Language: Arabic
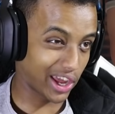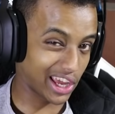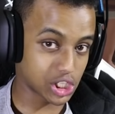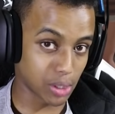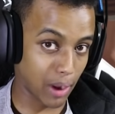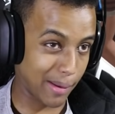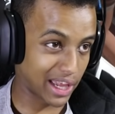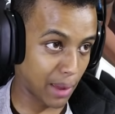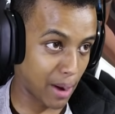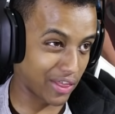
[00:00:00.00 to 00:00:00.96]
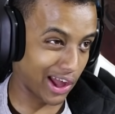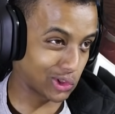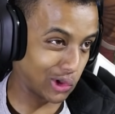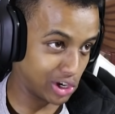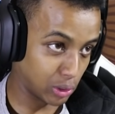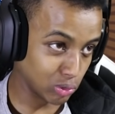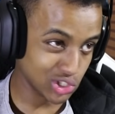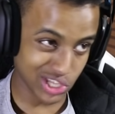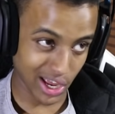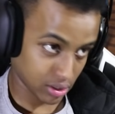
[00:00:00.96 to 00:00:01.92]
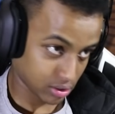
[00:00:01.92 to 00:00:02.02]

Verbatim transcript: اوكي يا شباب الجيم هذا اعطوني المزه